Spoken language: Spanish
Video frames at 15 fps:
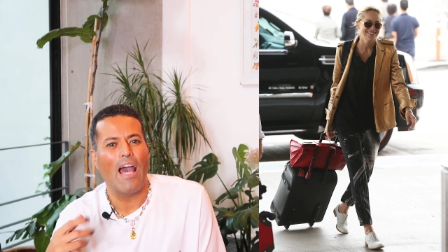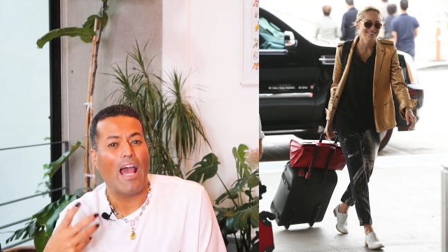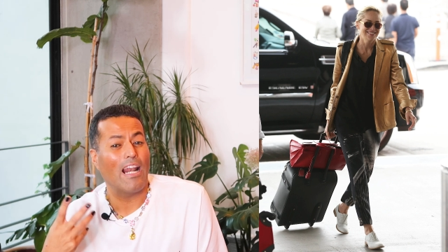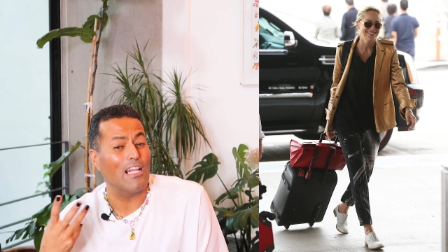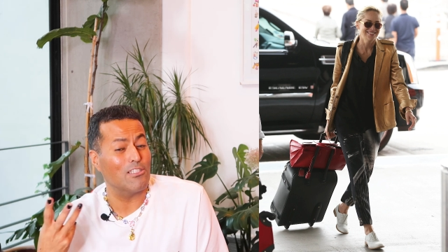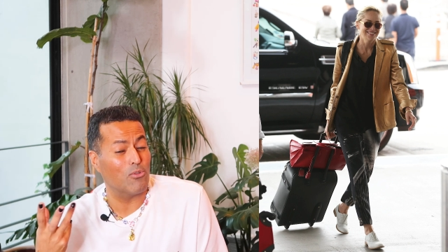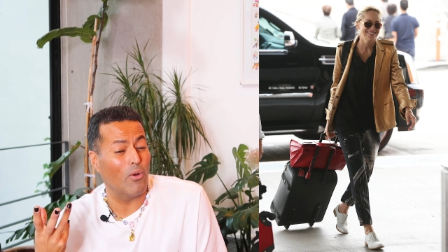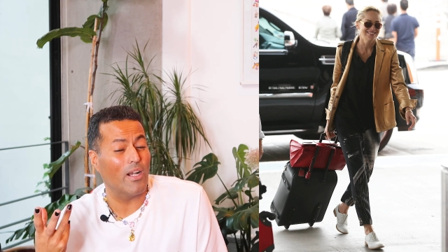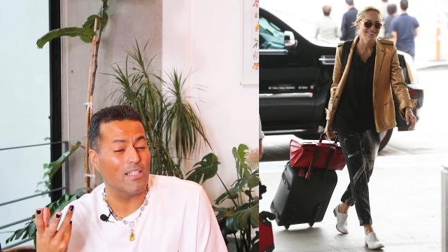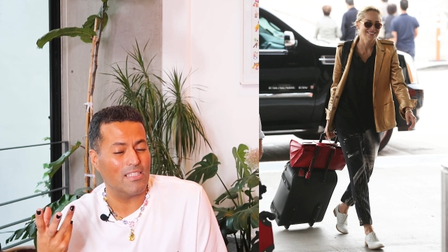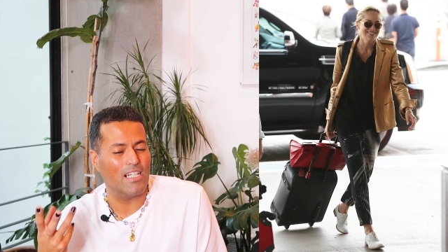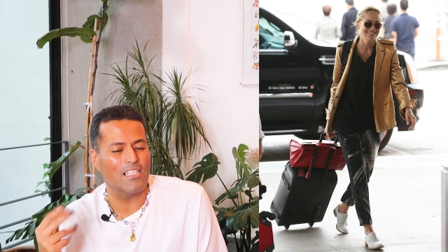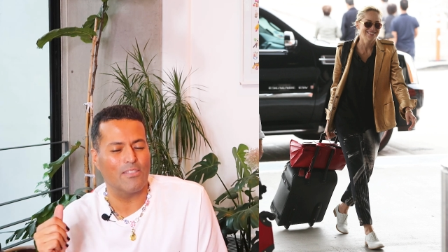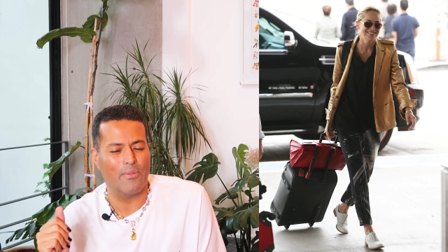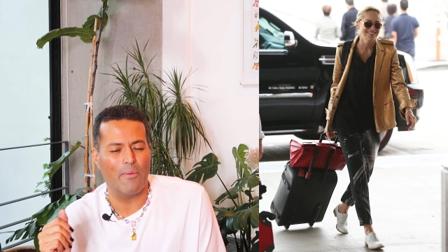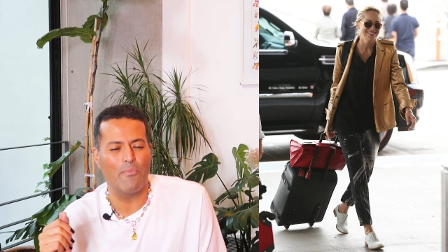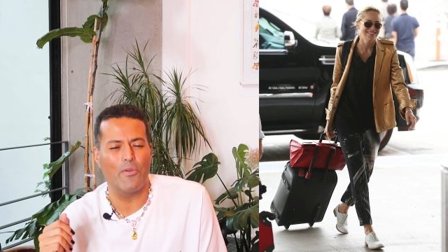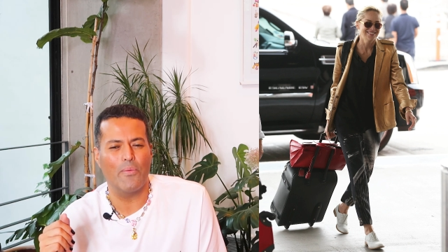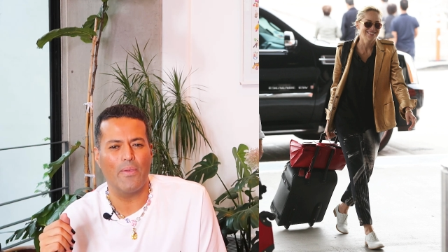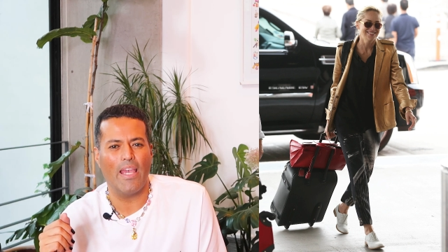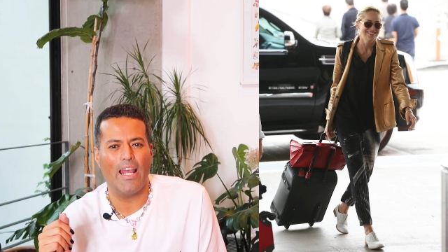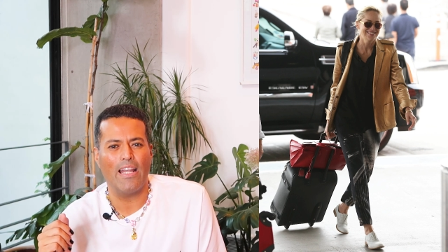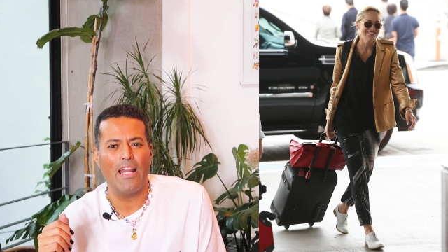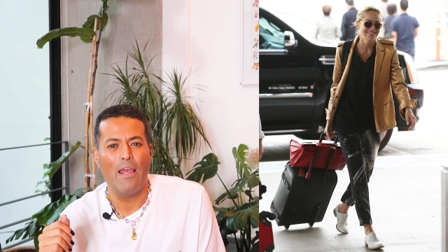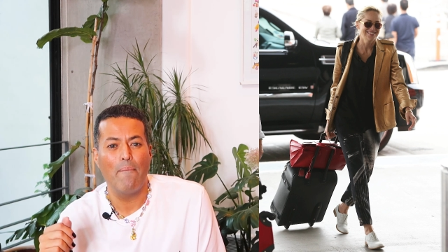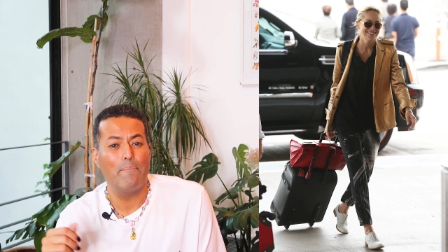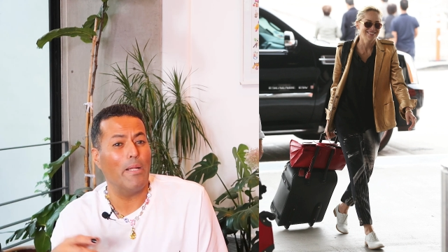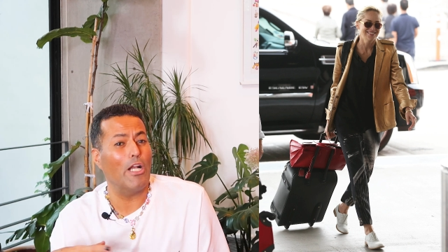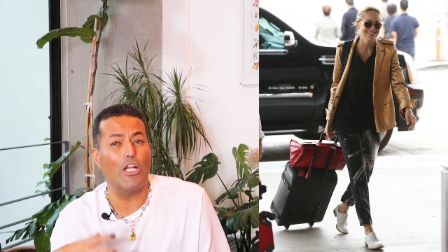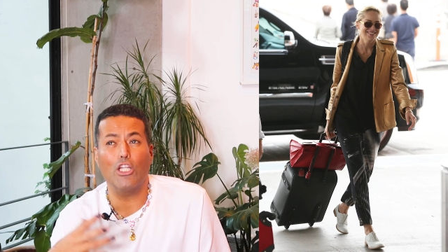A las güeras se les ve muy bien,
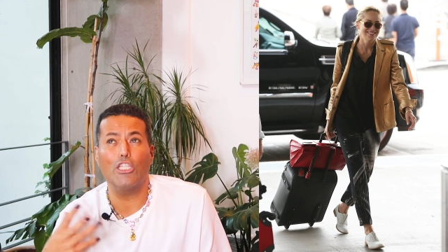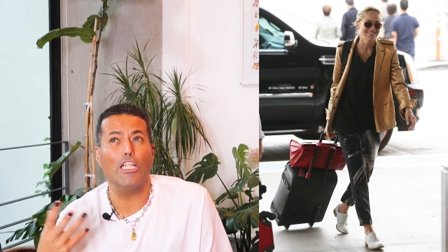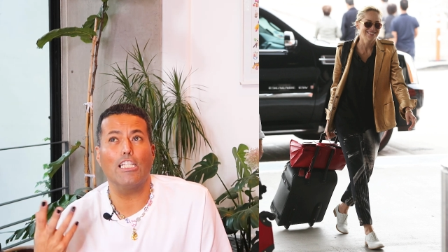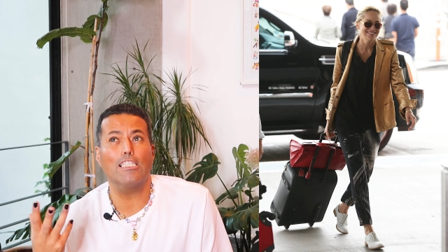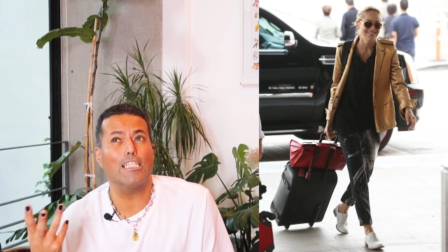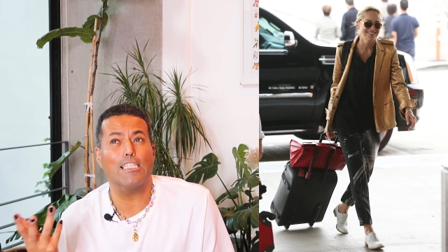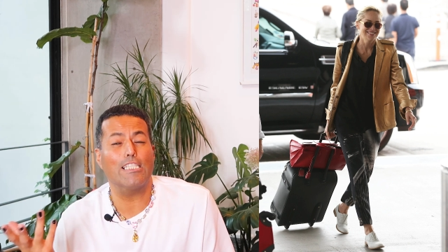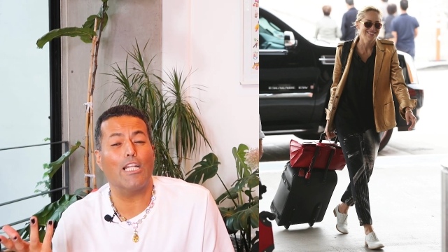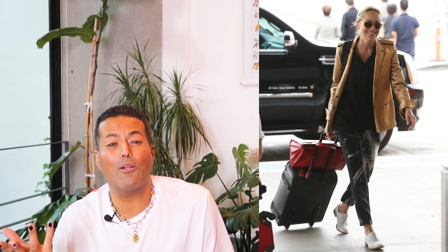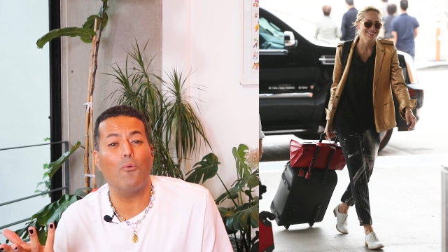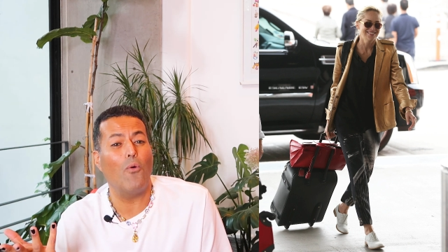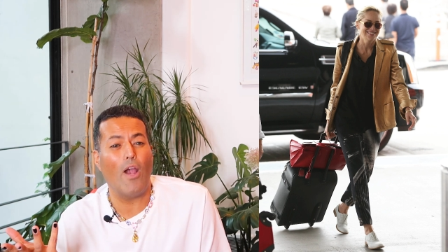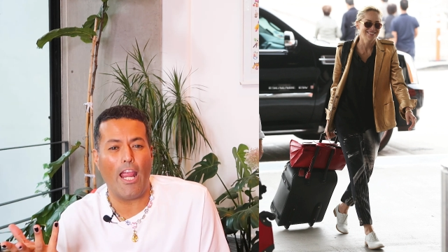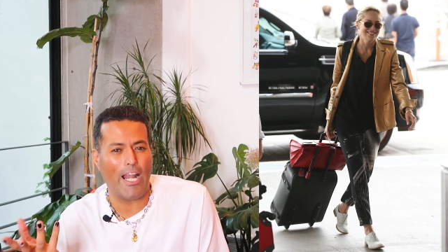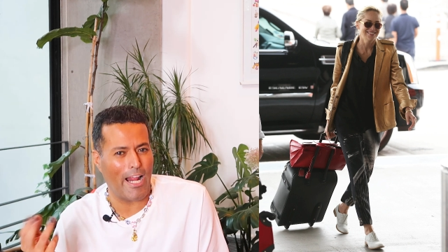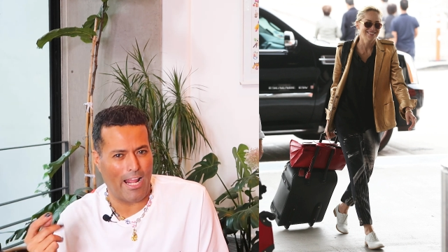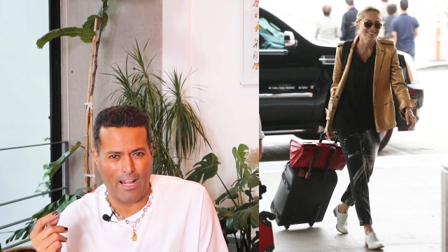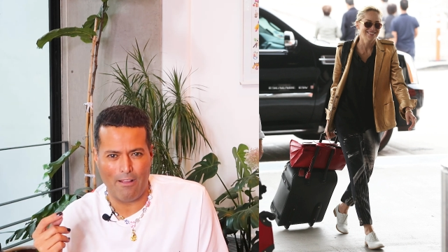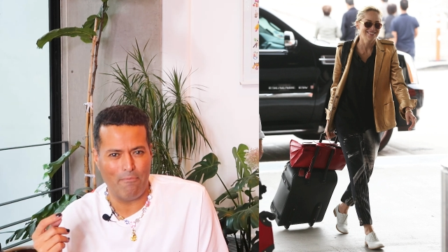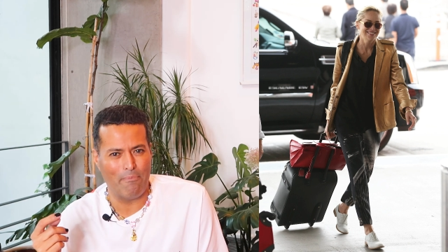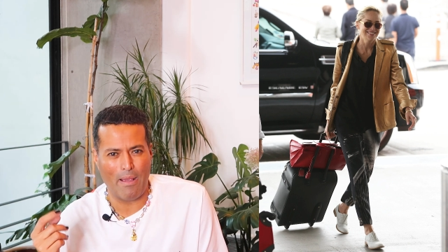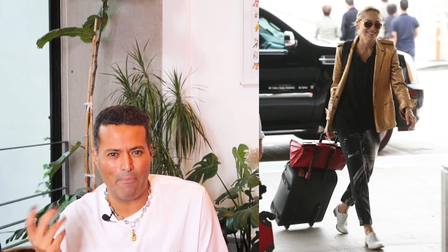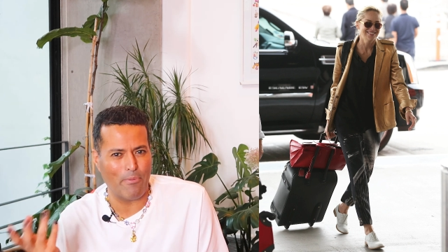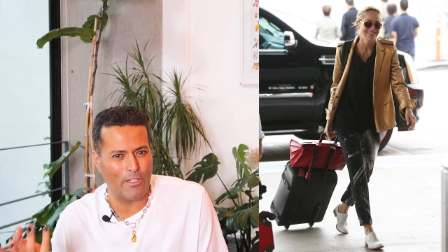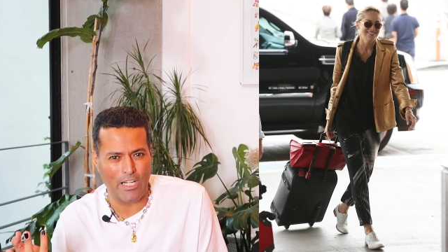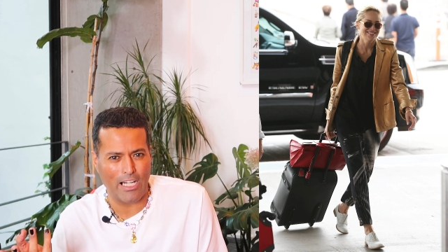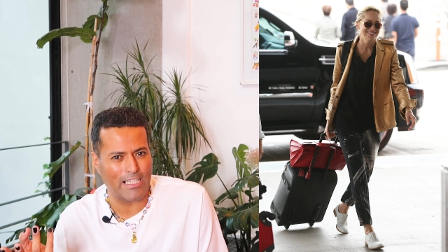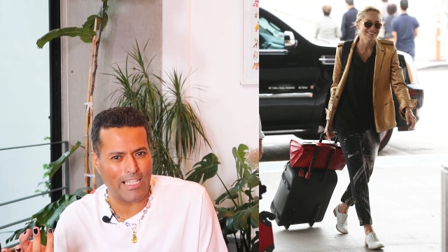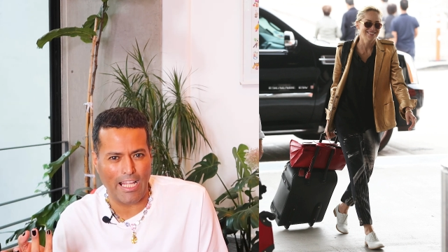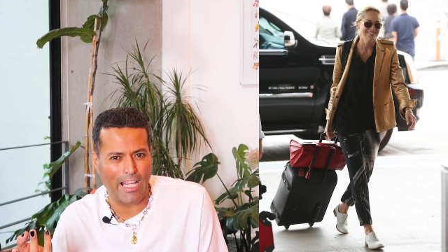pero no tienes que ser güera para
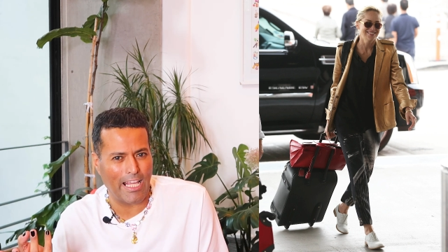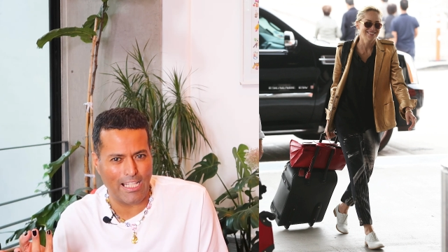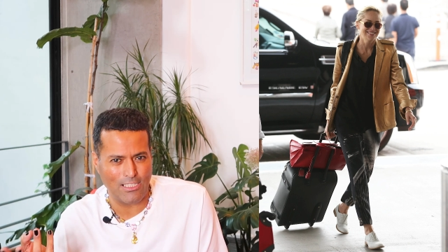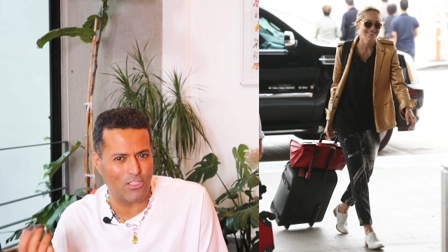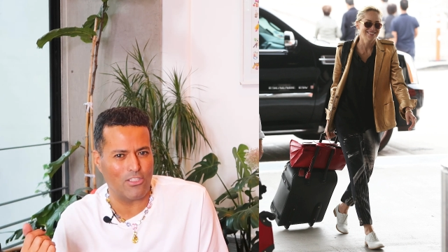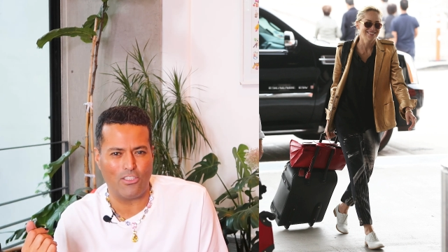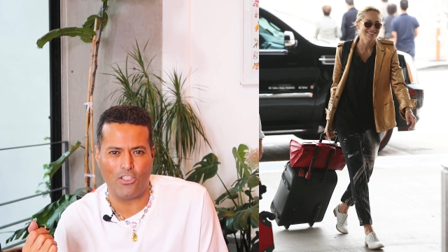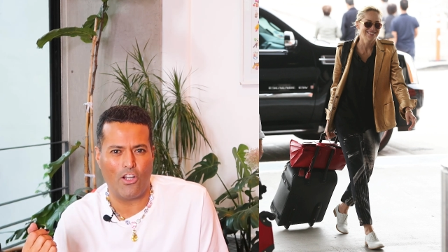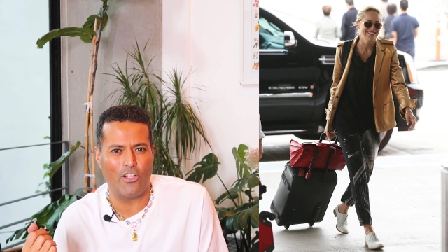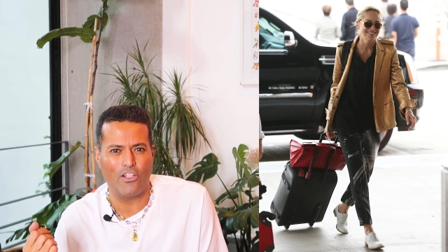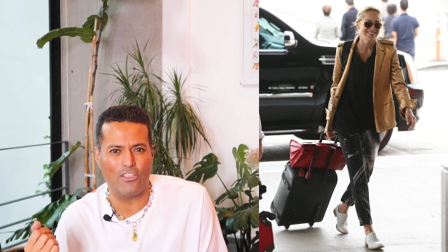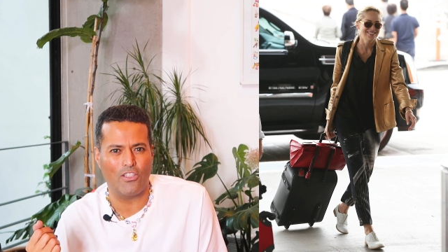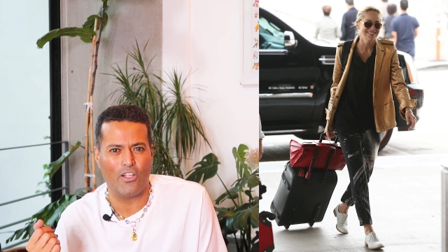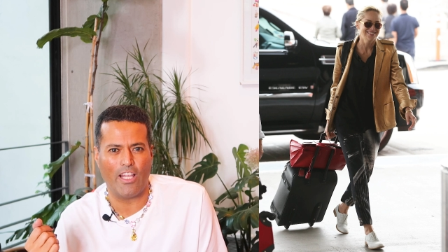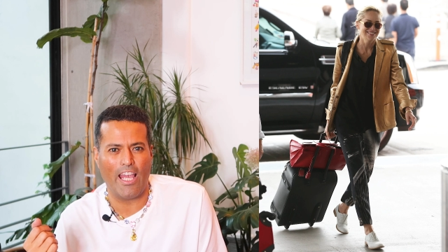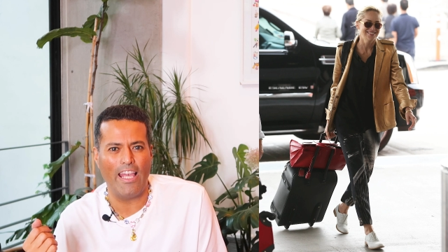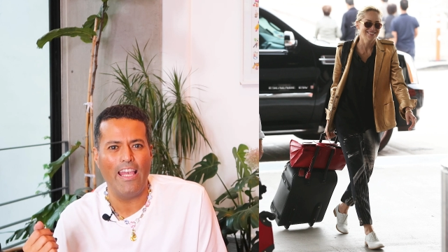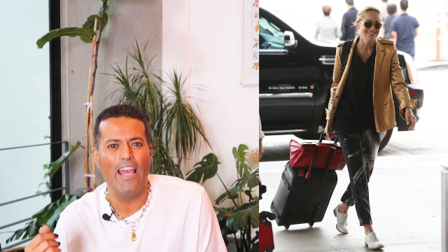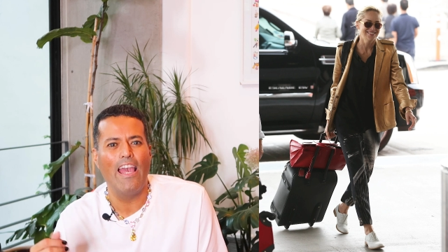ponerte esos tonos, ¿ok?